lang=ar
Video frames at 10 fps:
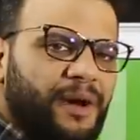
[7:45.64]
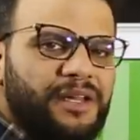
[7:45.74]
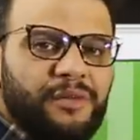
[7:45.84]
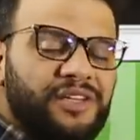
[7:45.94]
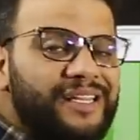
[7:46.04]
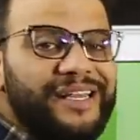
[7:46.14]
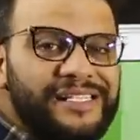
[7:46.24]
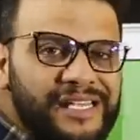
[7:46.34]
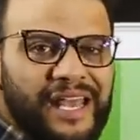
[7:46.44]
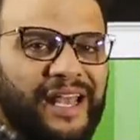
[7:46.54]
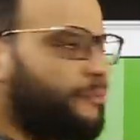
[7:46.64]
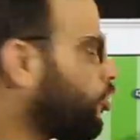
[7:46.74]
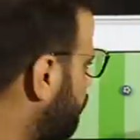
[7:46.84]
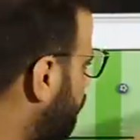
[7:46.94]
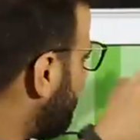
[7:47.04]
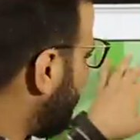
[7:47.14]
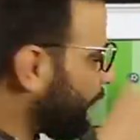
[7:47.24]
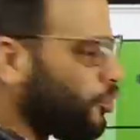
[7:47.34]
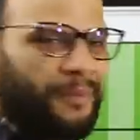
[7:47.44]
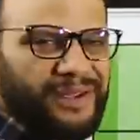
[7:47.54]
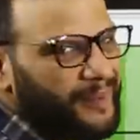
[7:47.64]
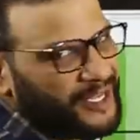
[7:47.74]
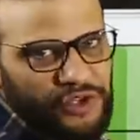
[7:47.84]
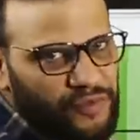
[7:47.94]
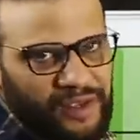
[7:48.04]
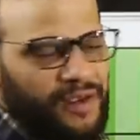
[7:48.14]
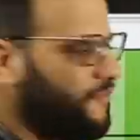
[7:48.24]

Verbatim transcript: بره منطقه الجزاء كانت ممكن الكوره تلعب لهم بره ما كانش فيه